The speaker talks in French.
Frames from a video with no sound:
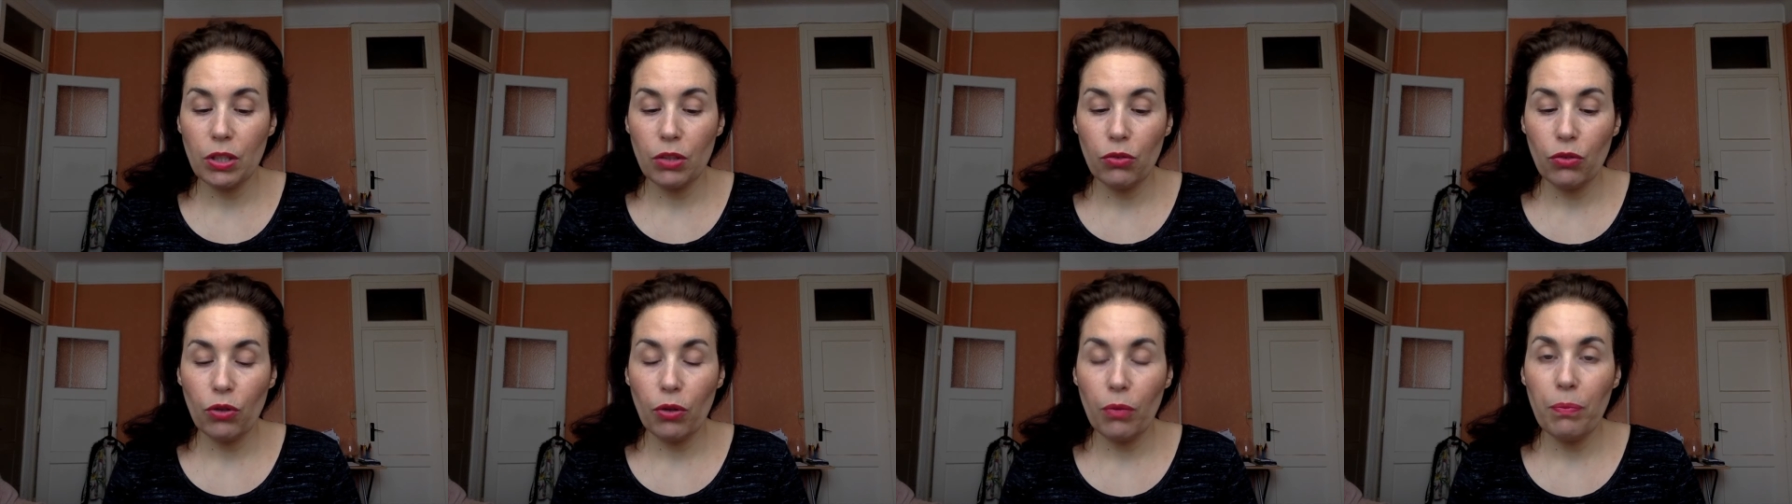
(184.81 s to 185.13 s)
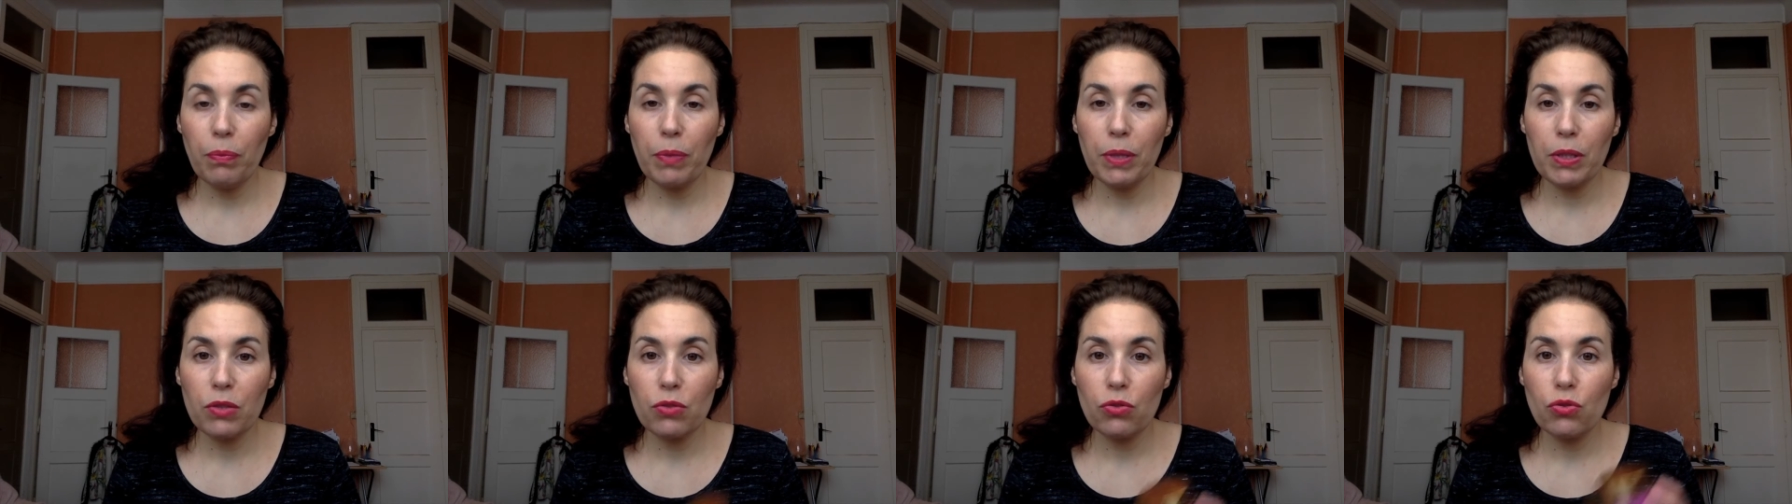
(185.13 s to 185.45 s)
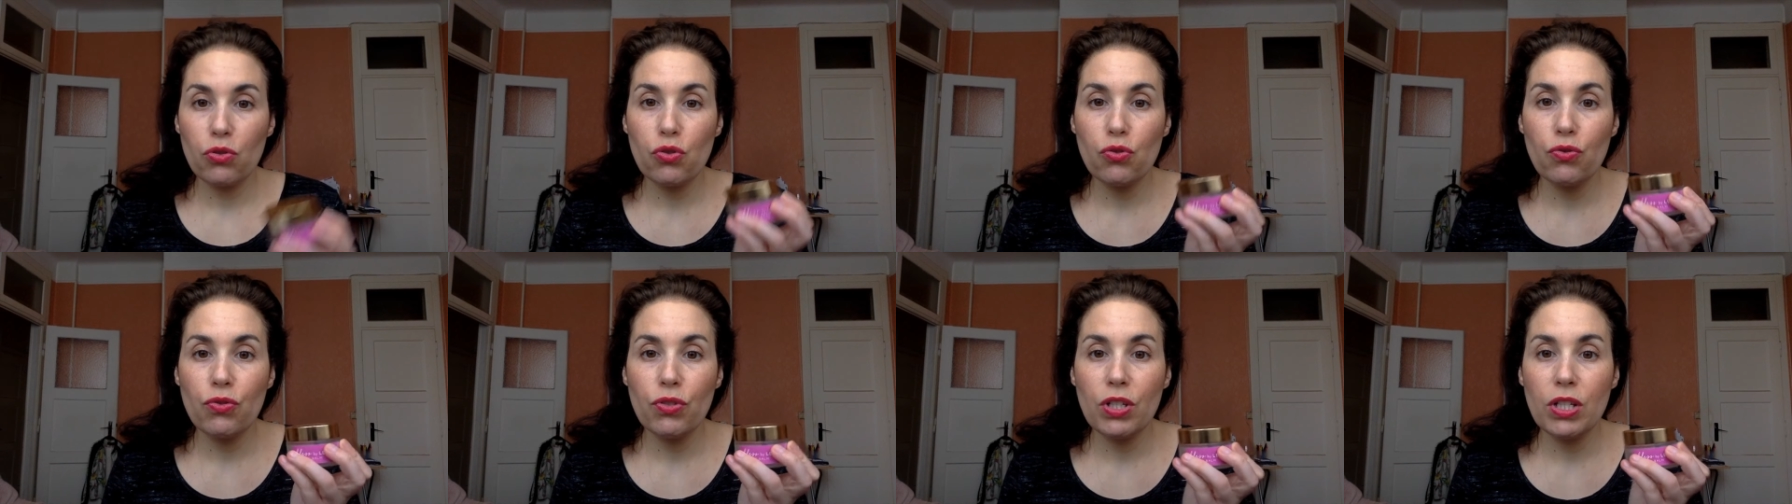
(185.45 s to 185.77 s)
top parce
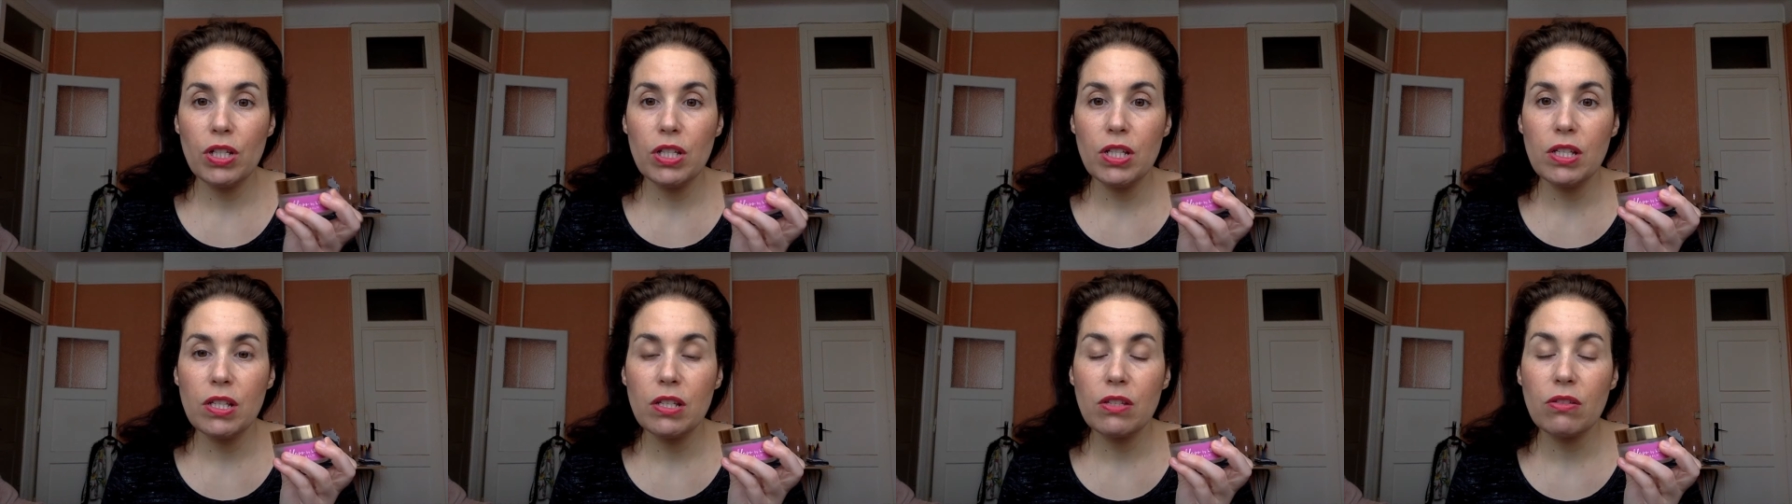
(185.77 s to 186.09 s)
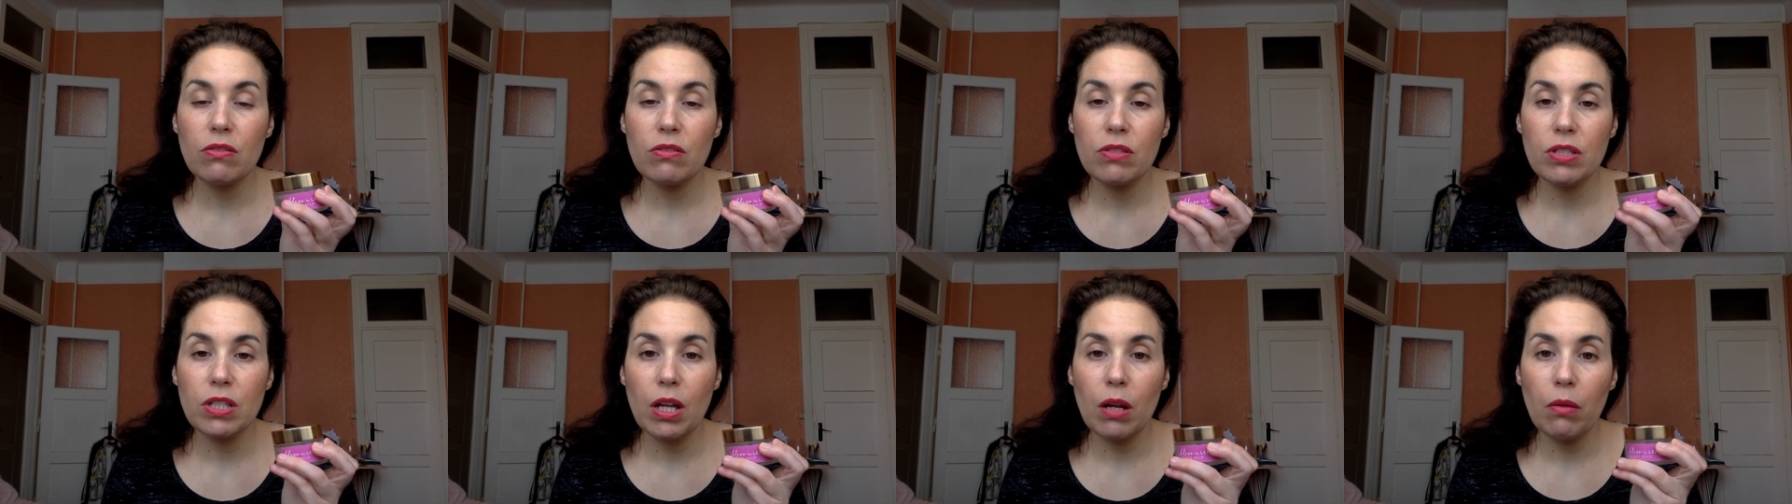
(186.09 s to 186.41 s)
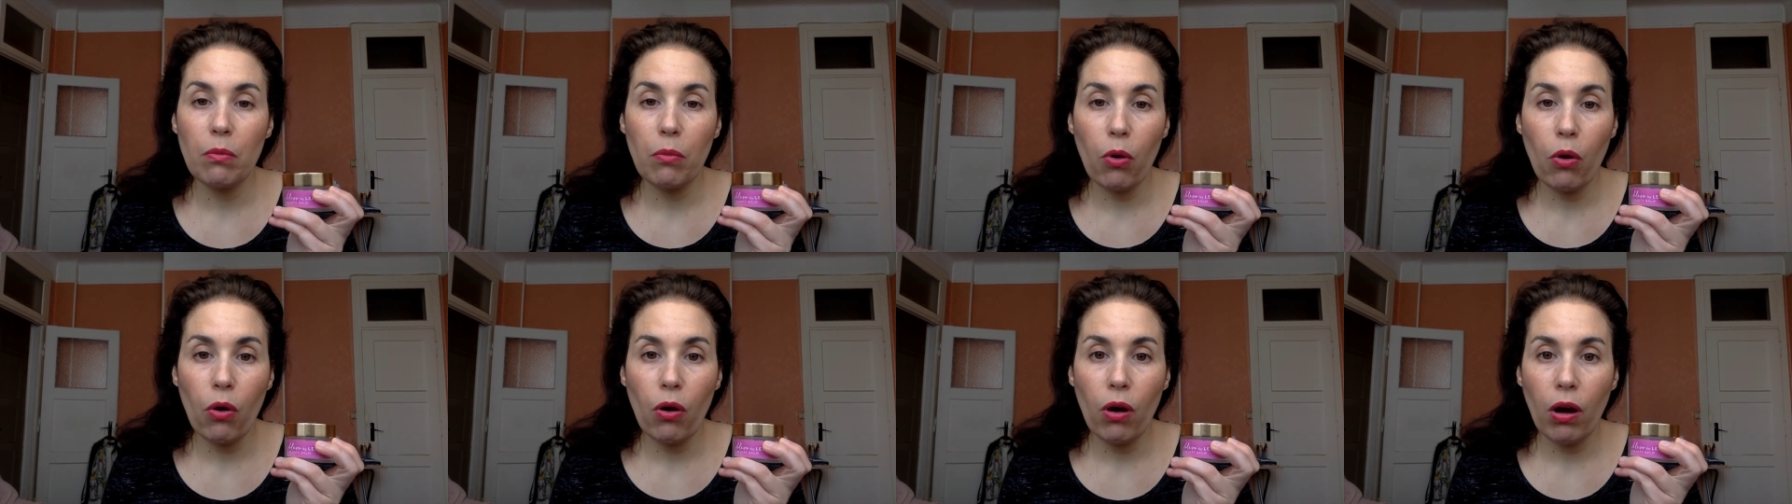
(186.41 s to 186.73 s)
que je l'utilise
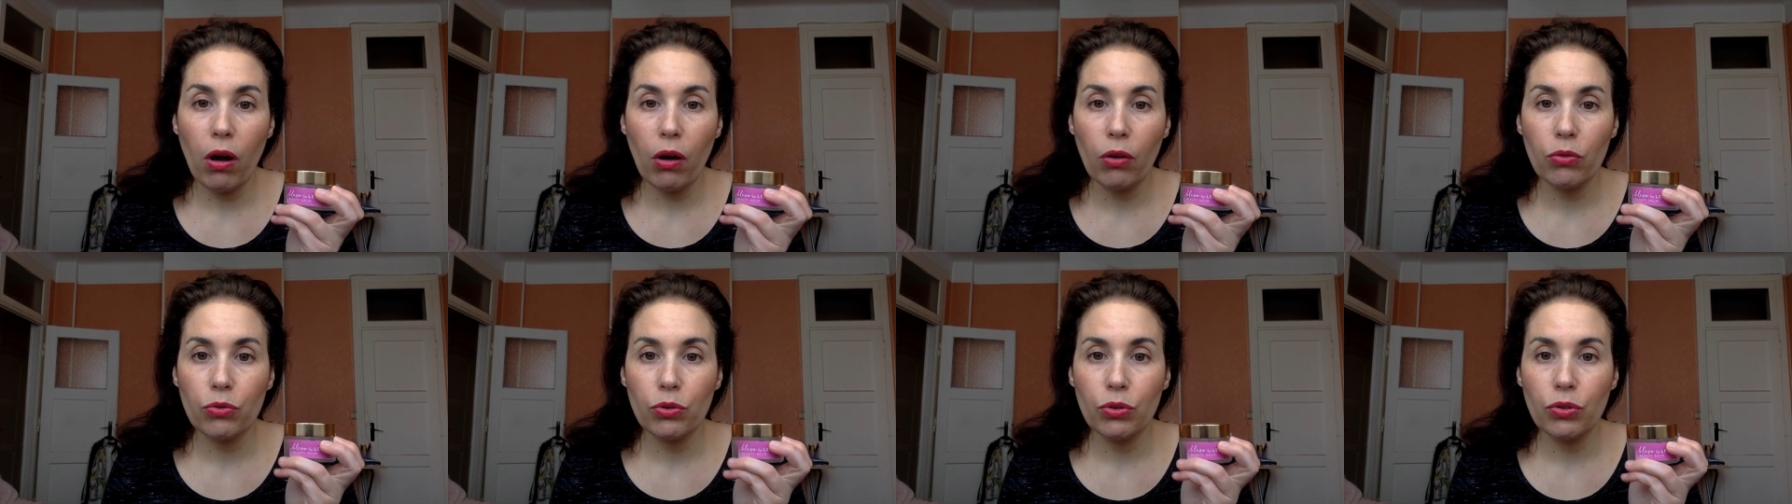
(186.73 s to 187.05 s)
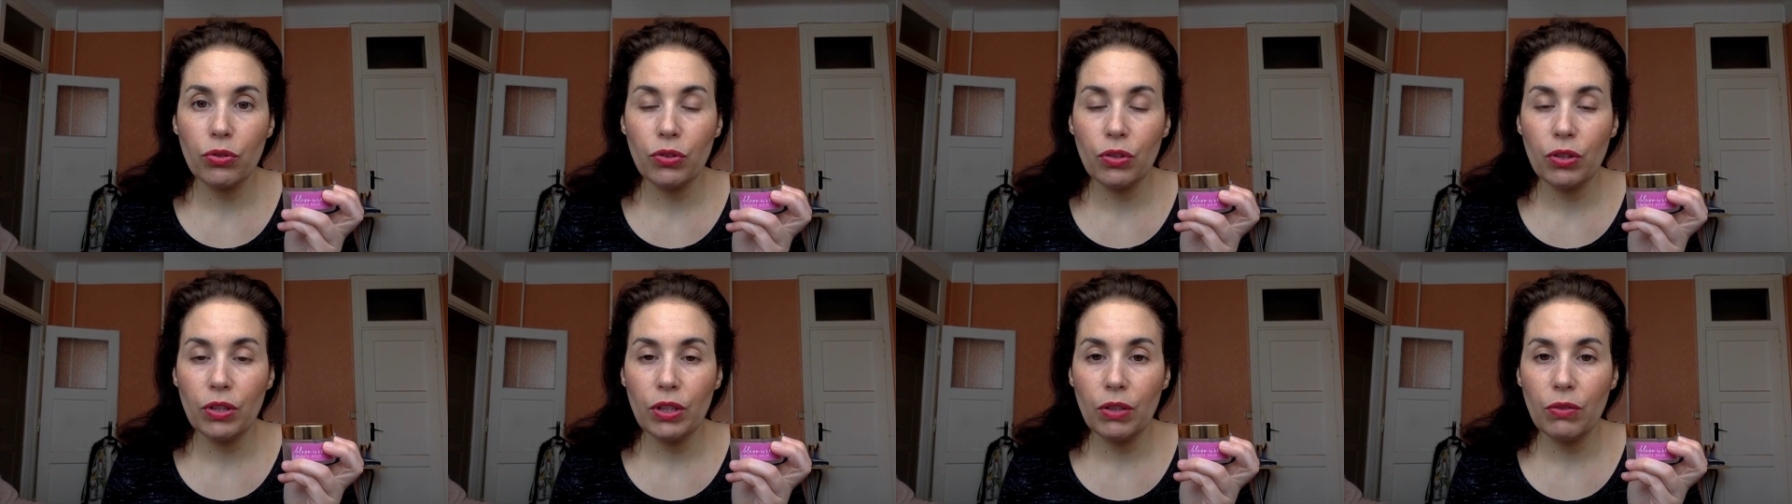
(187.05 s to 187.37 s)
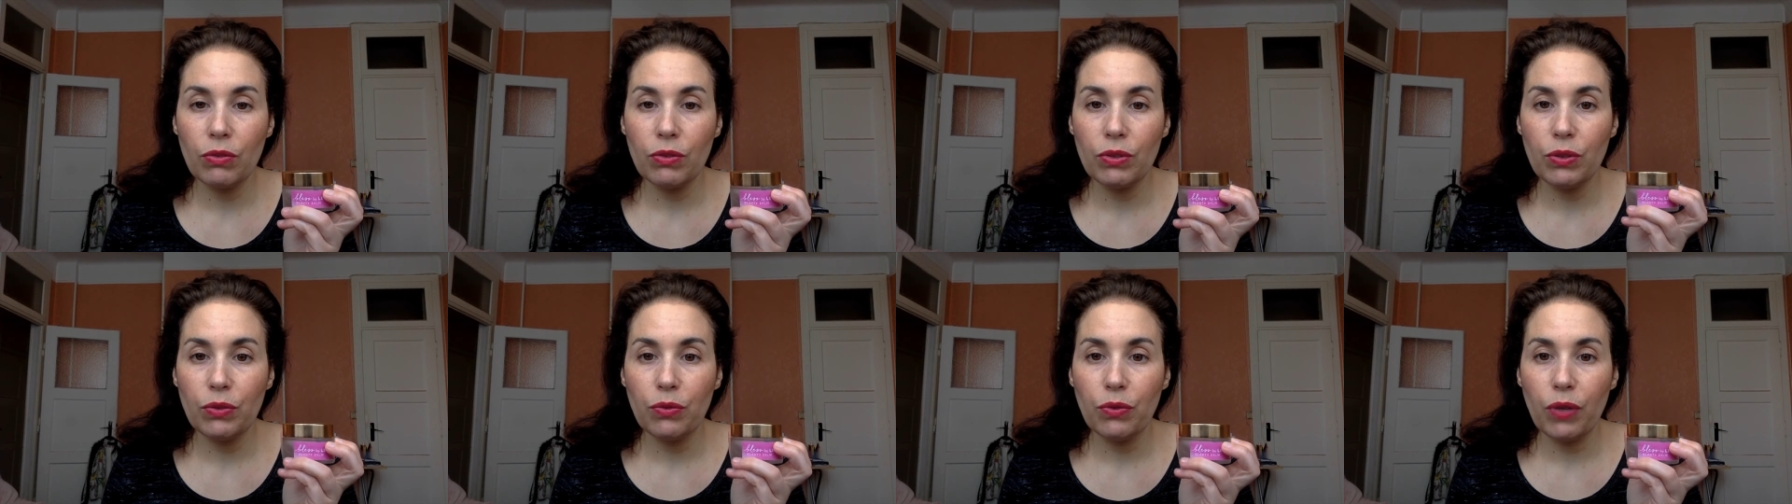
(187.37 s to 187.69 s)
essentiellement en automne et
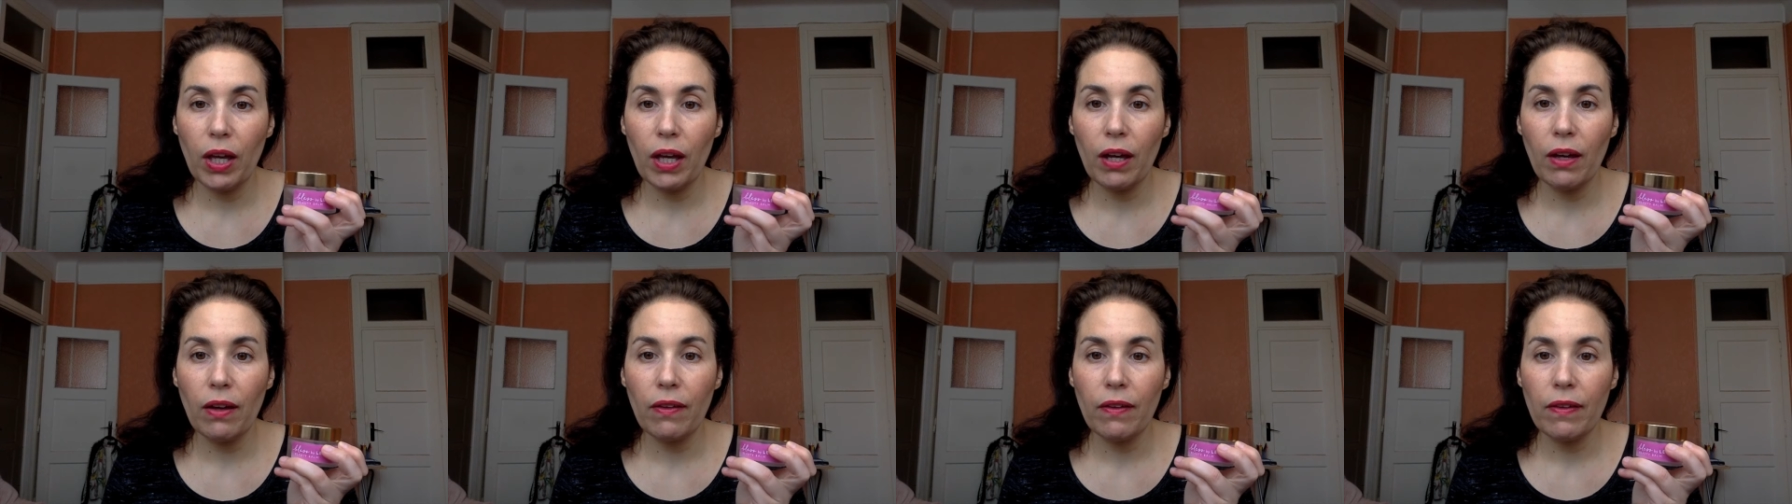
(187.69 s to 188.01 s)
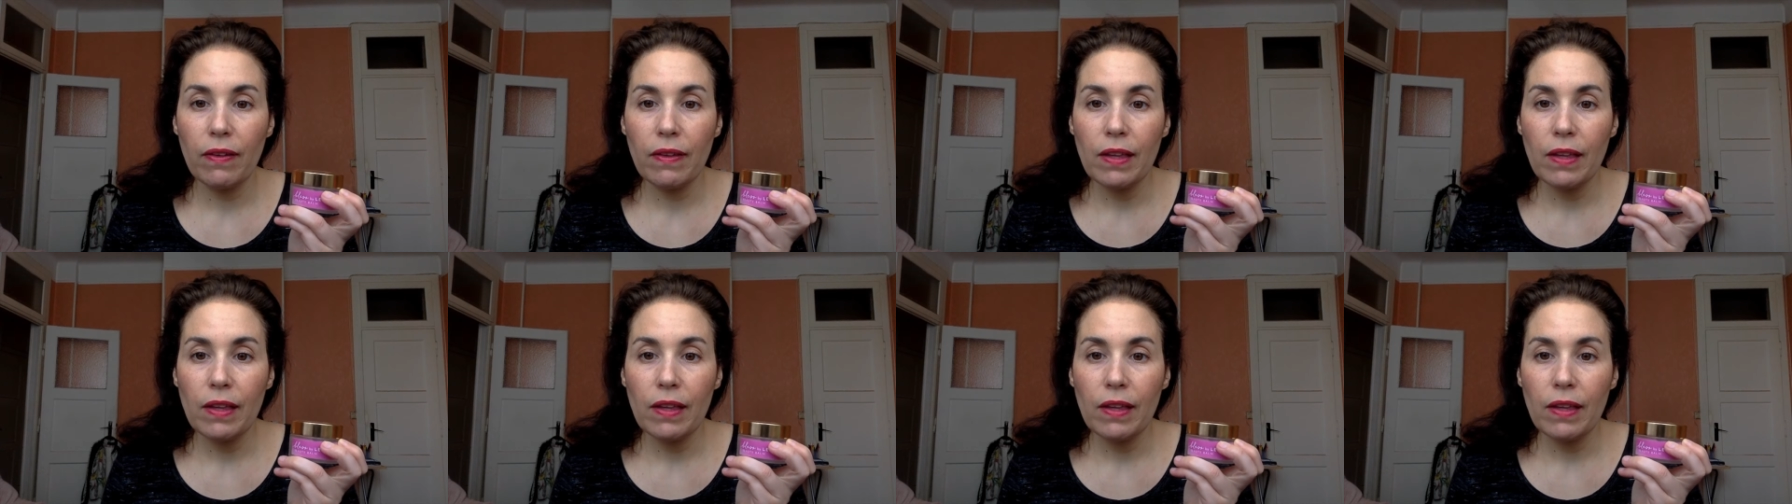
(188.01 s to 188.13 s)
en hiver.